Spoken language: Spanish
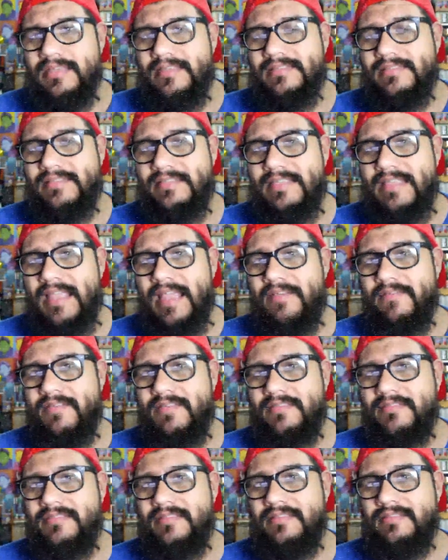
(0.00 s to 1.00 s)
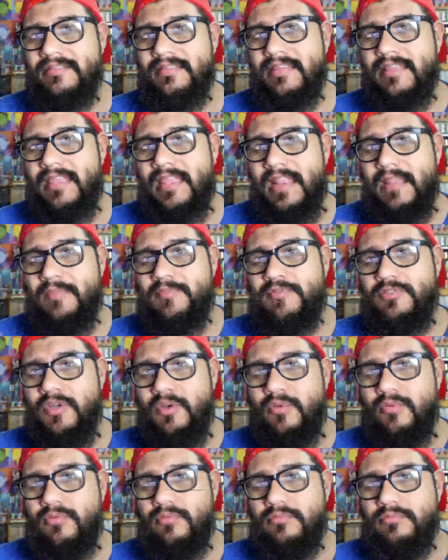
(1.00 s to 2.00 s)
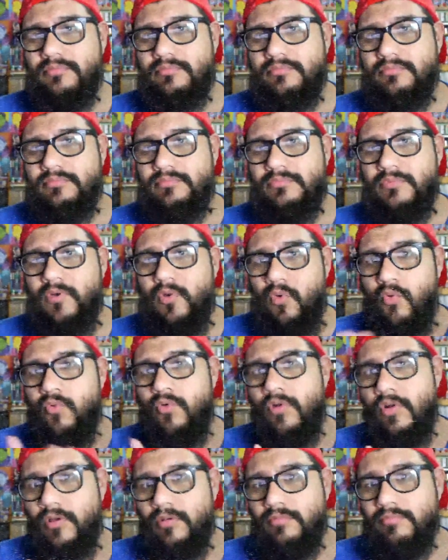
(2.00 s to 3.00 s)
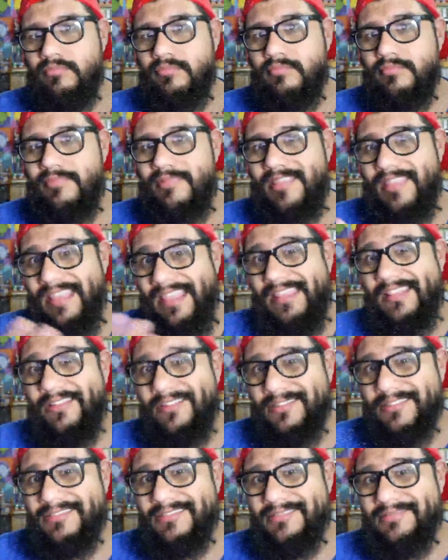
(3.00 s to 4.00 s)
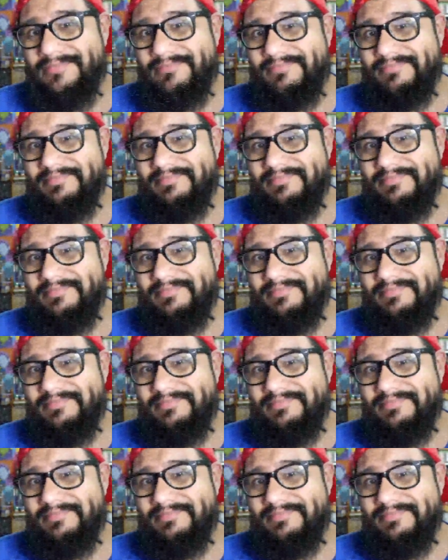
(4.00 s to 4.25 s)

si ya viste Script Show 1 y 2.